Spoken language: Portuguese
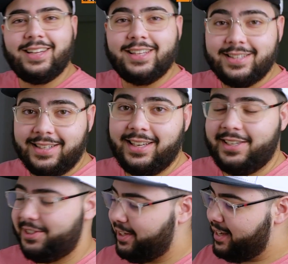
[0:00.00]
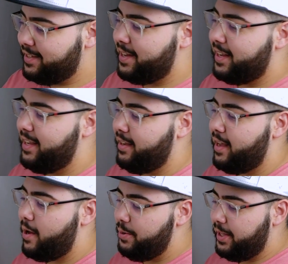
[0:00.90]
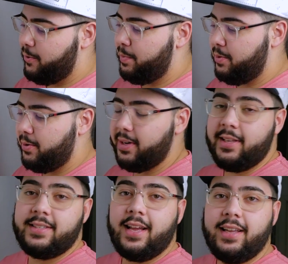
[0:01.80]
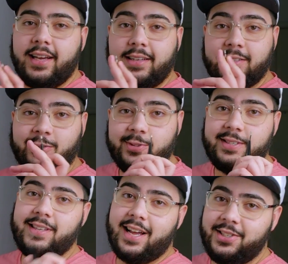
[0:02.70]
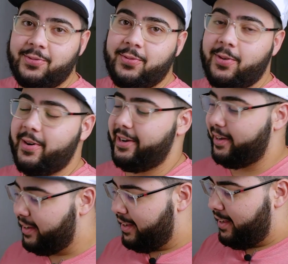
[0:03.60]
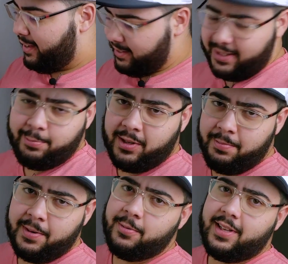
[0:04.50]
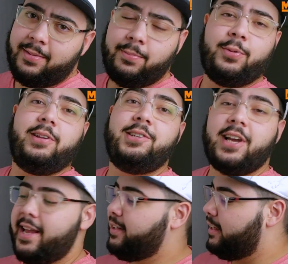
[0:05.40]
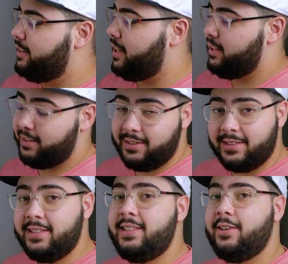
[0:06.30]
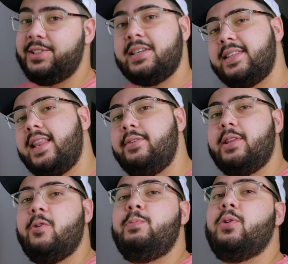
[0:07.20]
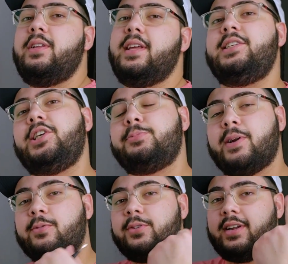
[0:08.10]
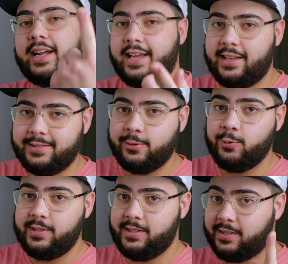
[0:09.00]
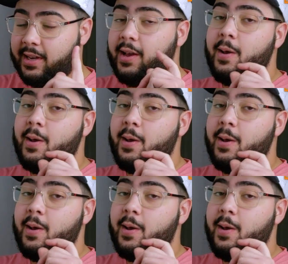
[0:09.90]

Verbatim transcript: Seguinte, esse daqui é o interruptor que está ligando as luzes lá de fora. Vocês podem perguntar, pô, ele já é inteligente. Sim, eu já instalei um interruptor inteligente para controlar aquelas luzes.